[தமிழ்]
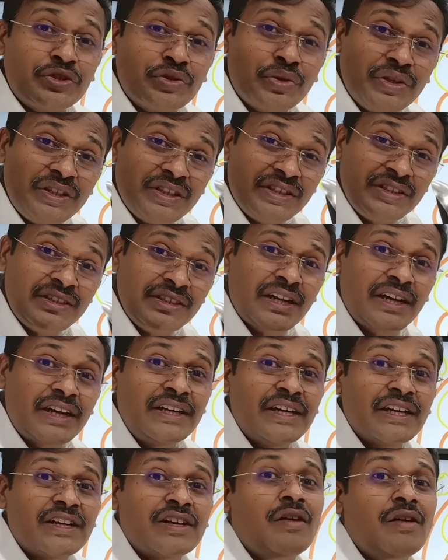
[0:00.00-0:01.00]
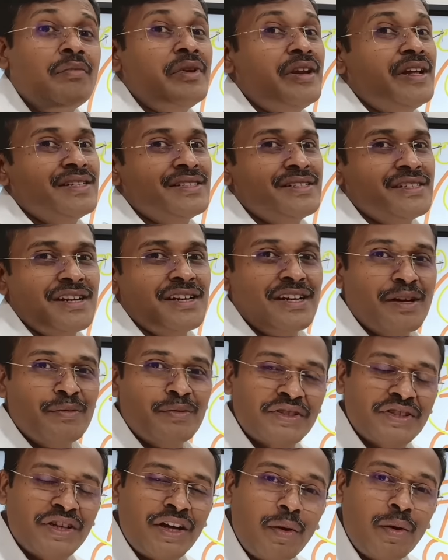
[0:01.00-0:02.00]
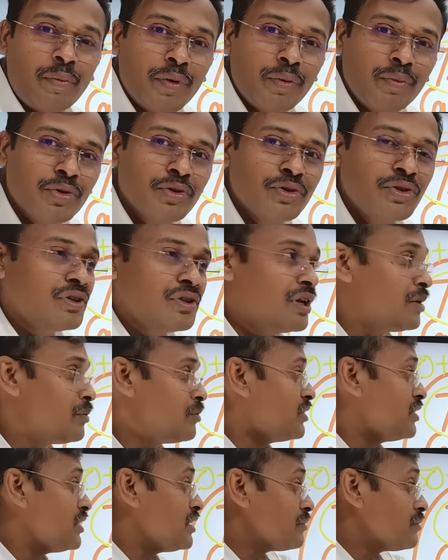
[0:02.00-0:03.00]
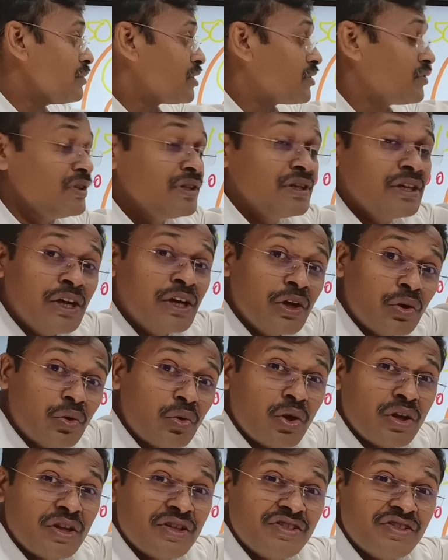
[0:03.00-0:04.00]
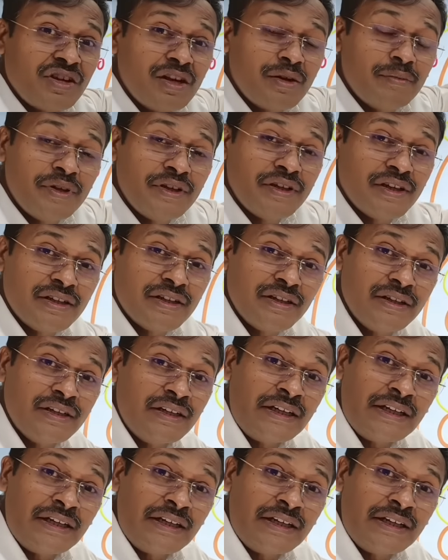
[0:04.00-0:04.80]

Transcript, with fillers: சோ இந்த ரெண்டு காம்பினேஷன்ல நம்ம சாப்பிடும் போதுதான் நம்ம நம்மளுக்கு வந்து கொலஸ்ட்ரால் அப்படிங்கிறது